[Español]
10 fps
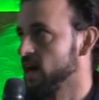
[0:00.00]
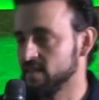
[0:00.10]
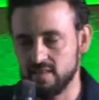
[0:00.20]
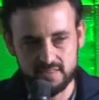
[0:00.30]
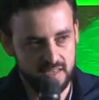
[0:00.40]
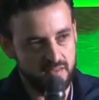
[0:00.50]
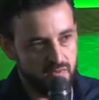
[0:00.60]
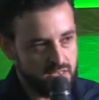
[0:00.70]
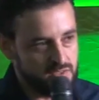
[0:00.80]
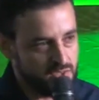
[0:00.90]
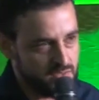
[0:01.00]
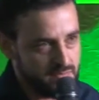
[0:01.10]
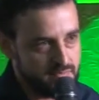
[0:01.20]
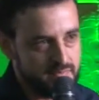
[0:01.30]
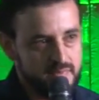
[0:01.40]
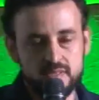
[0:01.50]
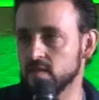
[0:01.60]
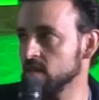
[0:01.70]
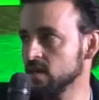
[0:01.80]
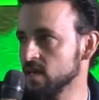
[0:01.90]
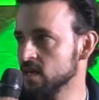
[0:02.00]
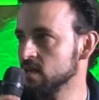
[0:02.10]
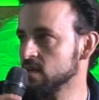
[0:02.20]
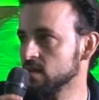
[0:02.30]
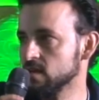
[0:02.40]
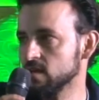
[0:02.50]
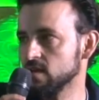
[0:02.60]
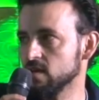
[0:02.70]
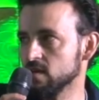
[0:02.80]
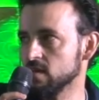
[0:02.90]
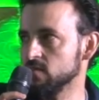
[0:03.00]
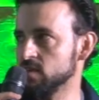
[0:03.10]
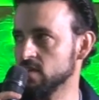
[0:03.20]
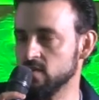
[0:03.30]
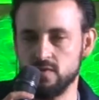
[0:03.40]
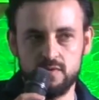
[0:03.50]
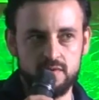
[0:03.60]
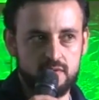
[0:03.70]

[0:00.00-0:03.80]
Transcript: Ante esa reflexión, el video,